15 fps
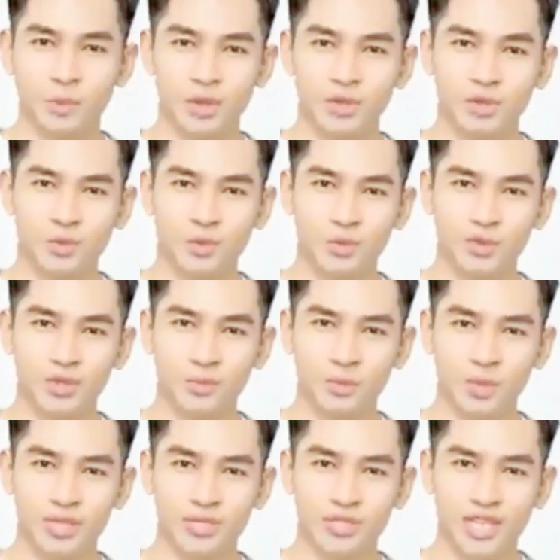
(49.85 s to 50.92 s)
dan
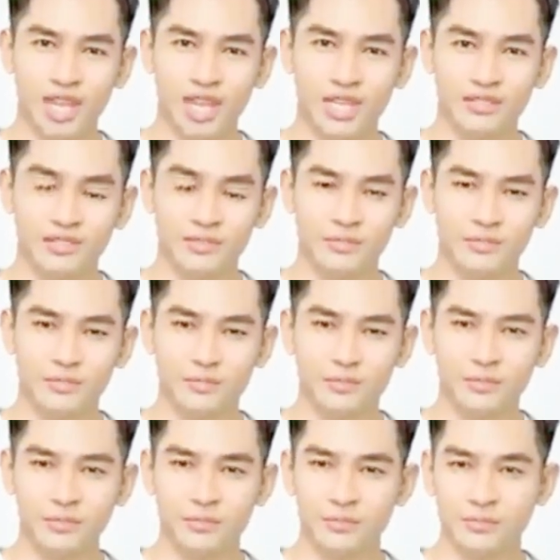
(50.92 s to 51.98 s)
sekelompok master
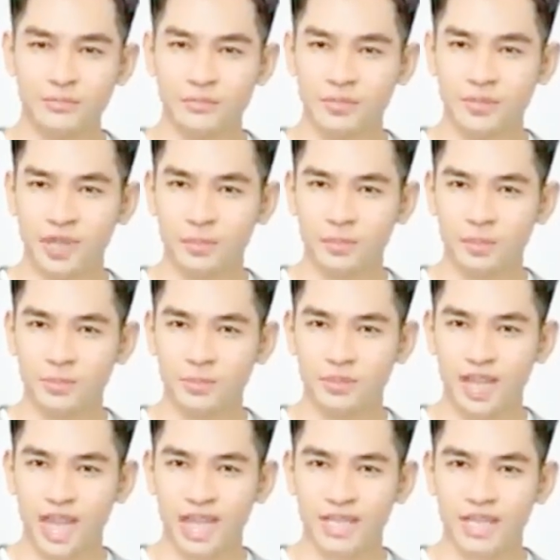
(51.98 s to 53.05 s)
kuil terbang masuk,
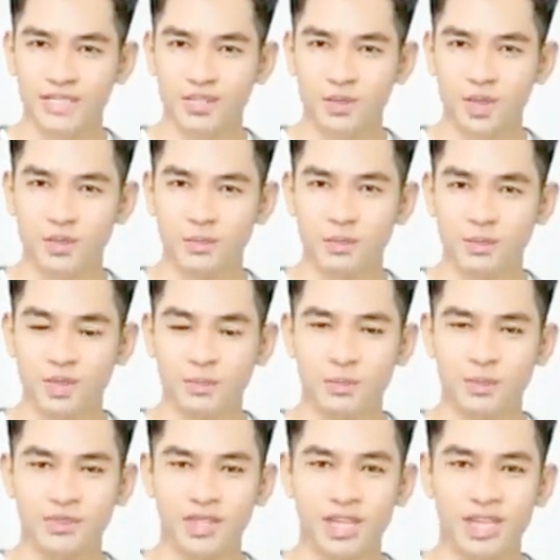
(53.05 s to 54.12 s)
berbaring di
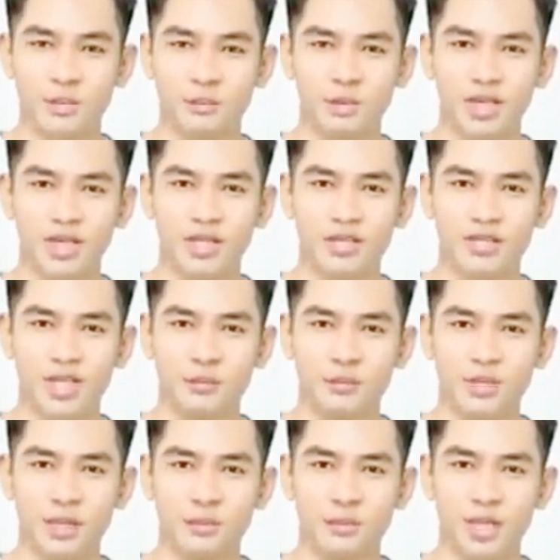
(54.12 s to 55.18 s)
tanah satu
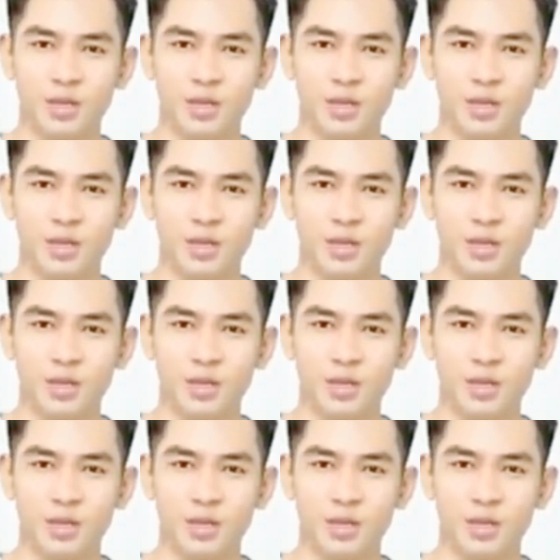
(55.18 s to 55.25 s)
persatu.